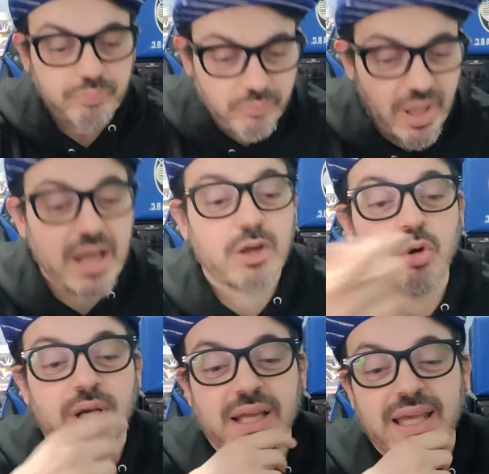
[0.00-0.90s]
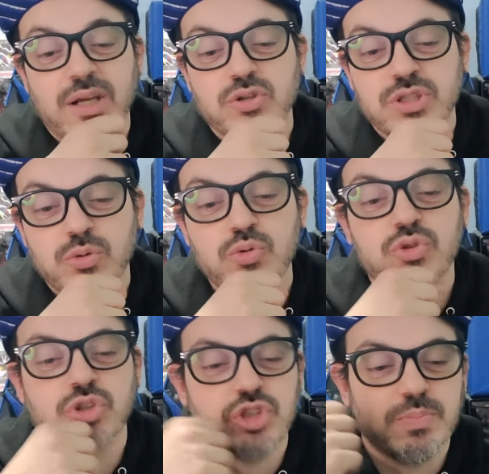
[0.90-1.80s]
Ancora Carlos
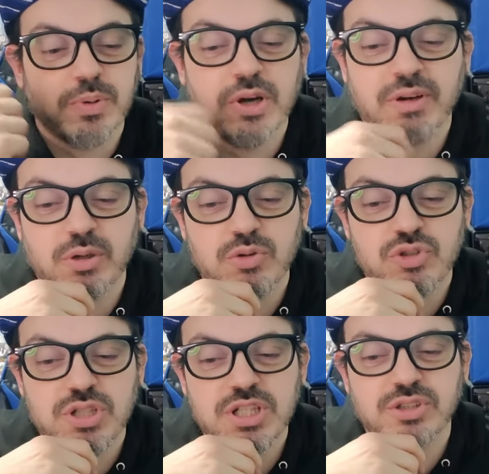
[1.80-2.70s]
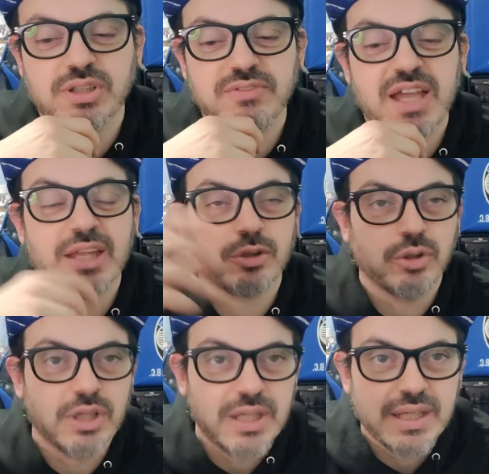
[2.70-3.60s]
Augusto ci prova con un sinistro
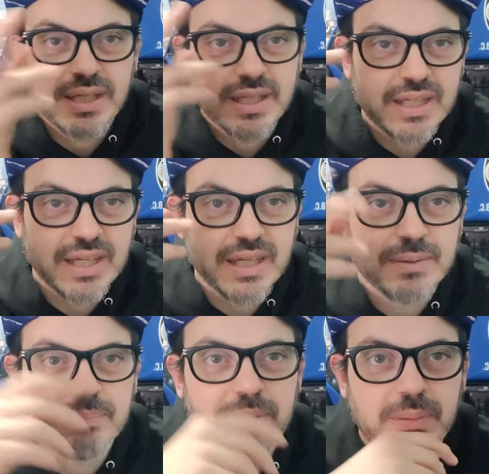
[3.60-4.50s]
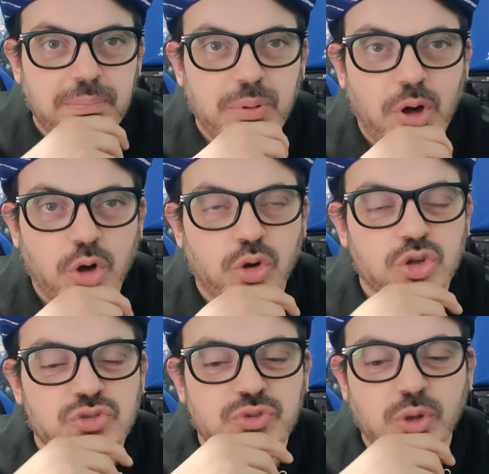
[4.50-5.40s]
deviato che per poco
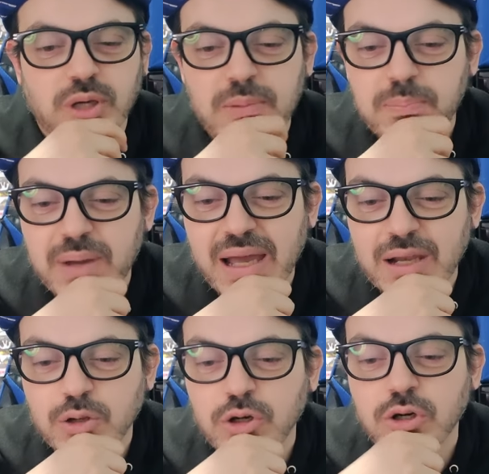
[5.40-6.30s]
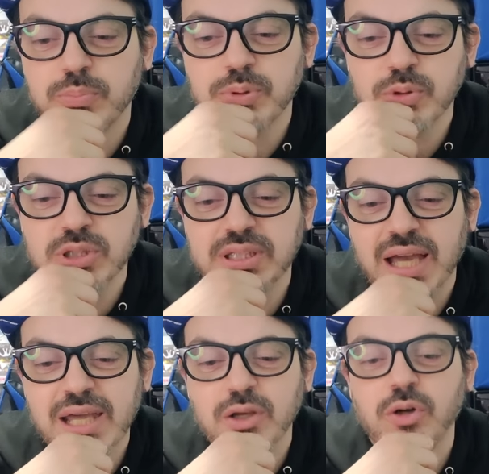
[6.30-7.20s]
sfiora il palo più
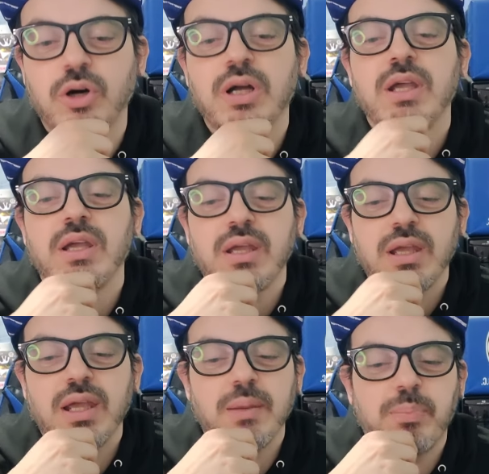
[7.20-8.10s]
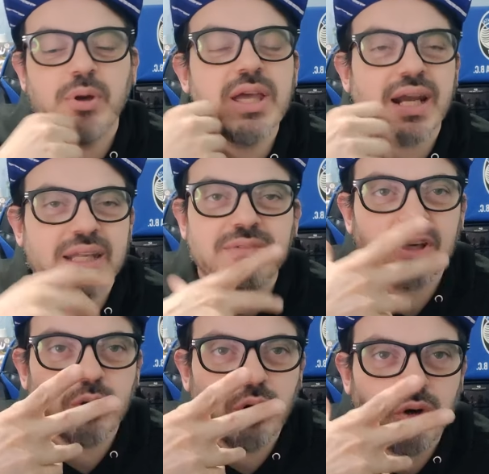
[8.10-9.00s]
lontano e poi
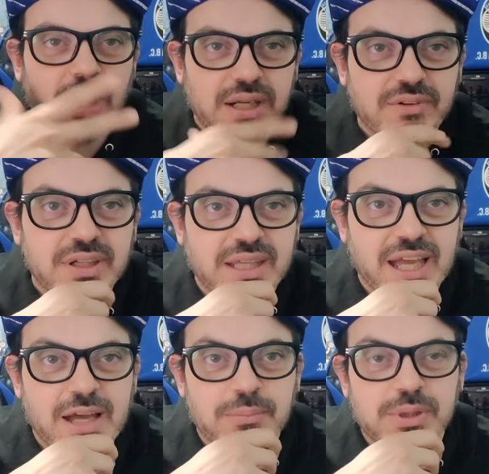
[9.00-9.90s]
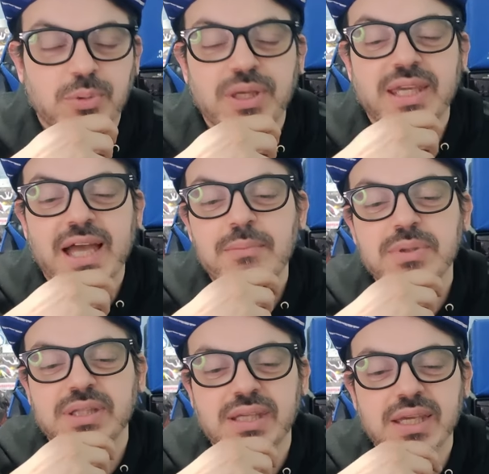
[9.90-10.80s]
arrivano, arrivano i cambi, quei
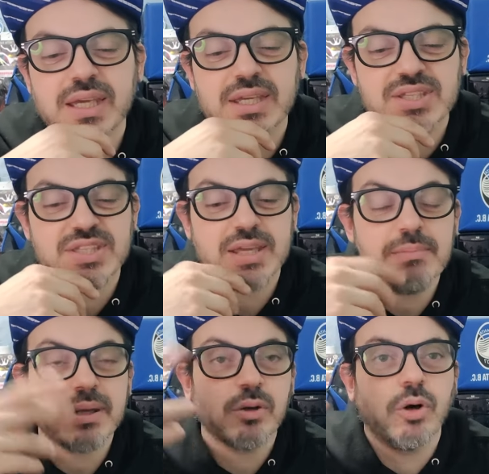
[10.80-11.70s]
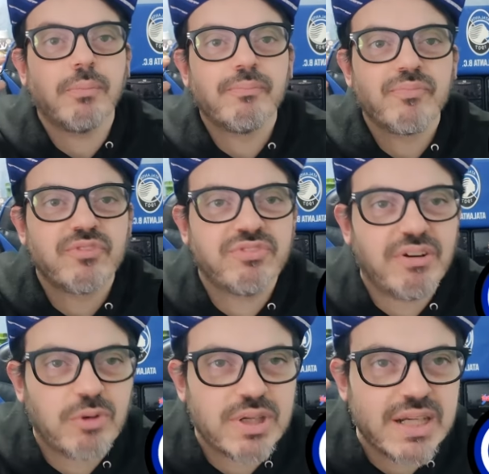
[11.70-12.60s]
cambi che sembrano
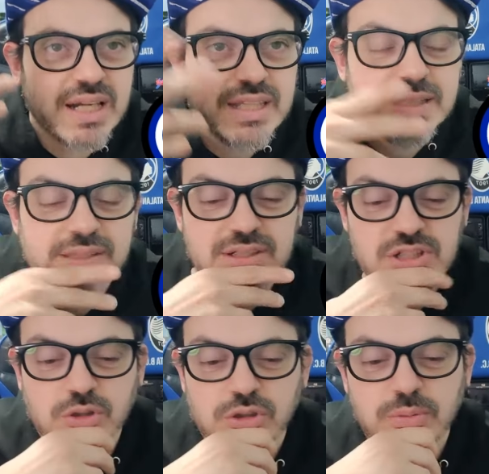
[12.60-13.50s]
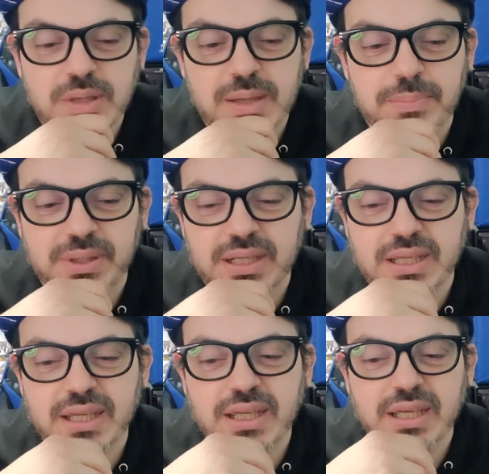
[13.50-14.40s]
favorire l'Inter secondo me
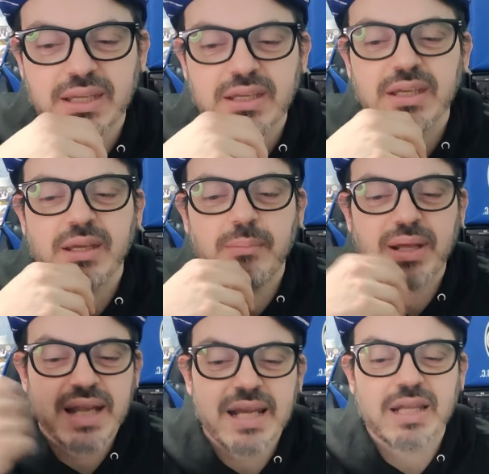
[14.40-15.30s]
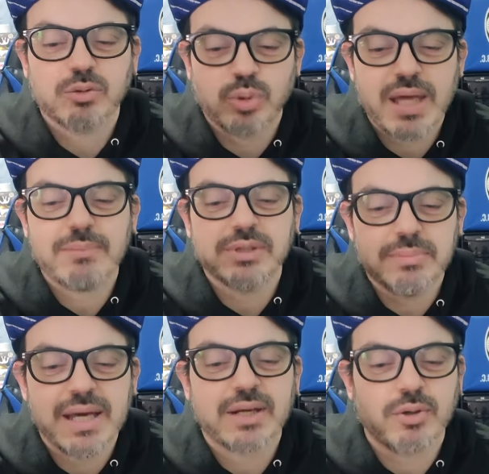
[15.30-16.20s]
perché Barella, Turam, Di
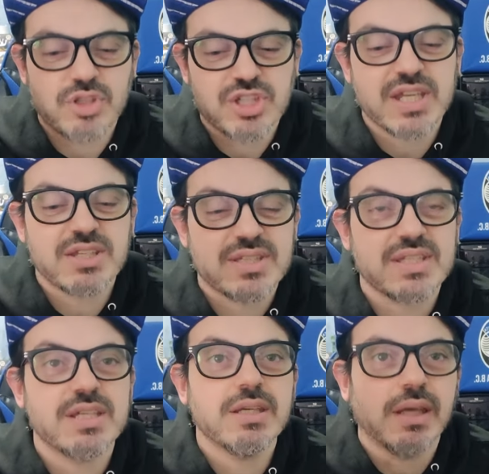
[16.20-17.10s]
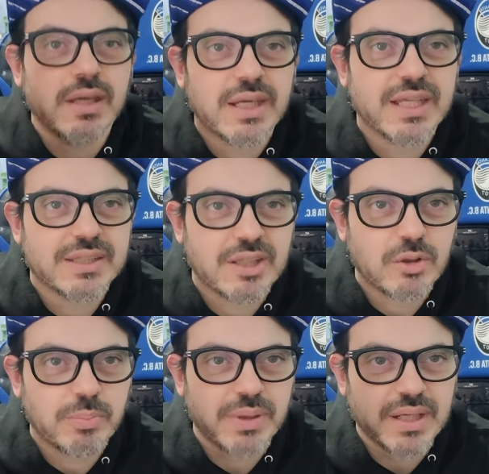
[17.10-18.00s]
Marco e Sensi eh,
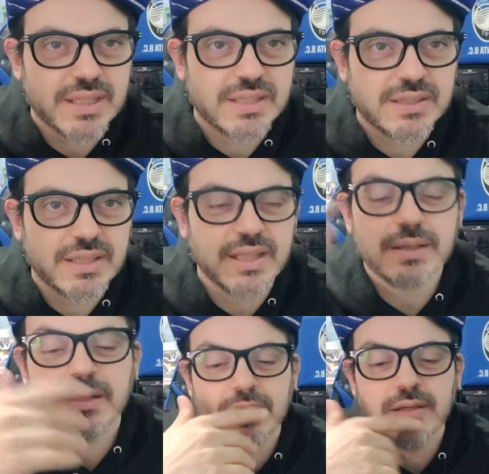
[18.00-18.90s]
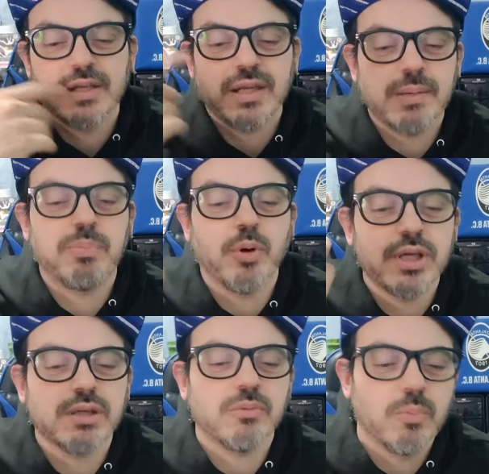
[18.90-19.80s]
entrano per l'Inter e
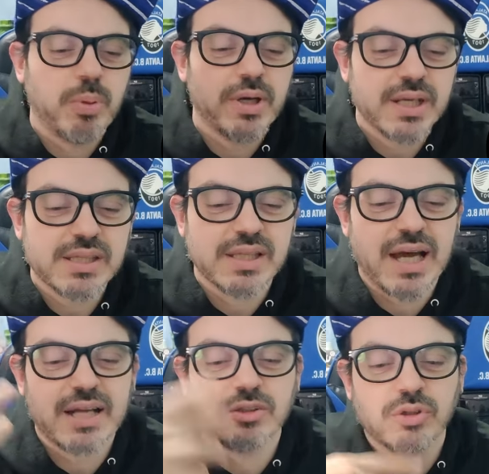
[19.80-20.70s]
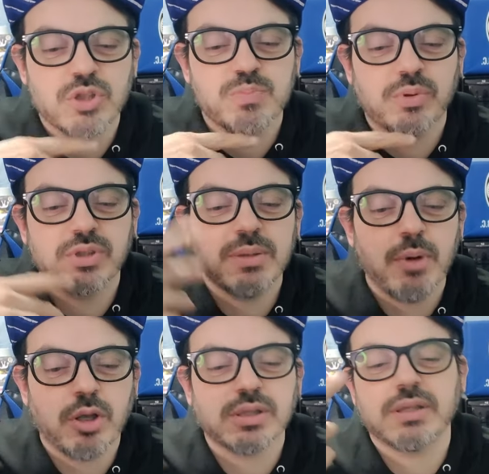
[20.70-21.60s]
poi un po' in ritardo risponde
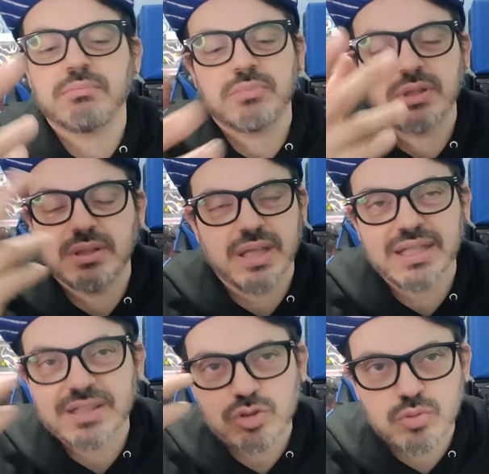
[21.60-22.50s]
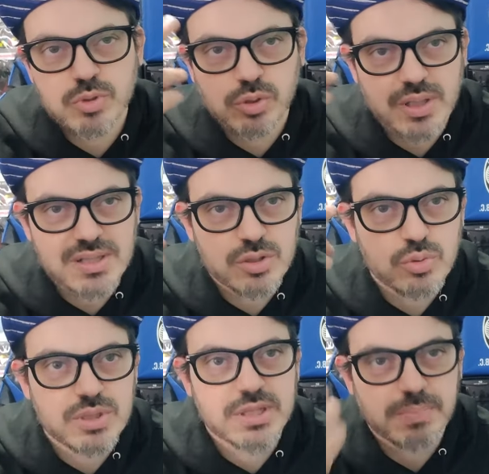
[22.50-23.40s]
Motta entra subito
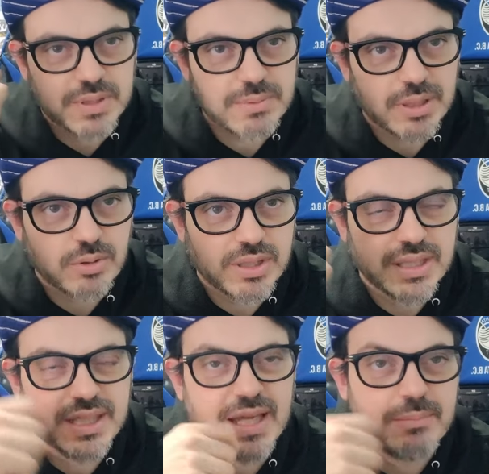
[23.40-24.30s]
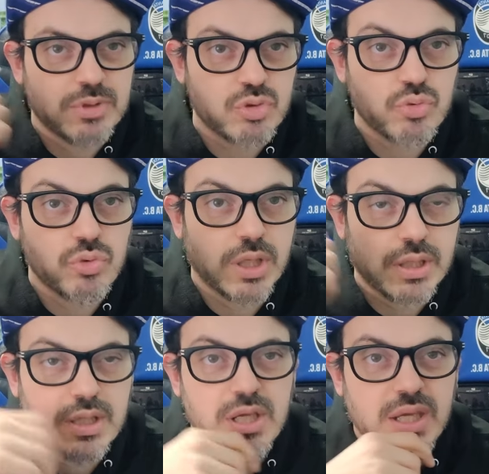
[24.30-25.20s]
Azzuzzi prima ancora dei cambi sue,
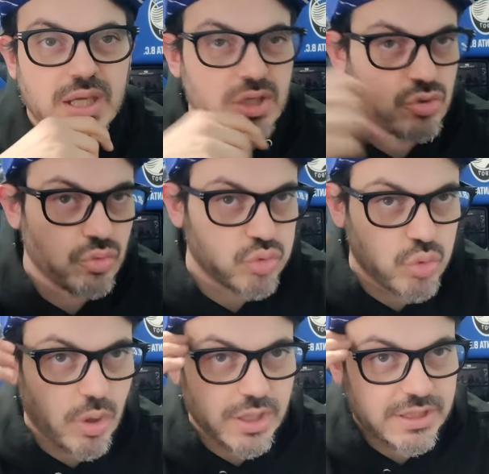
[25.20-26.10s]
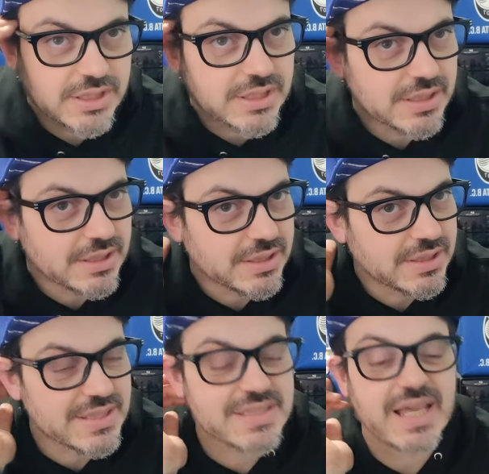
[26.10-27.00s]
eh, su, suoi di,
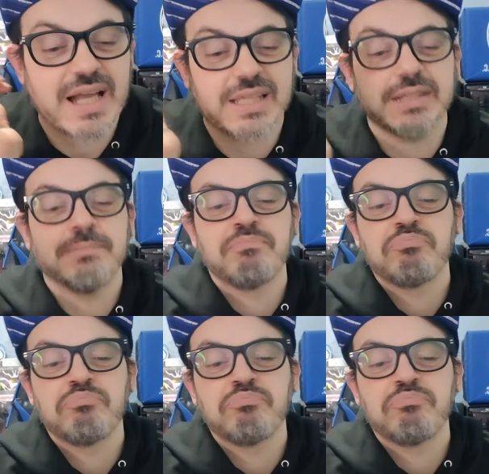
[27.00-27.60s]
di Inzaghi.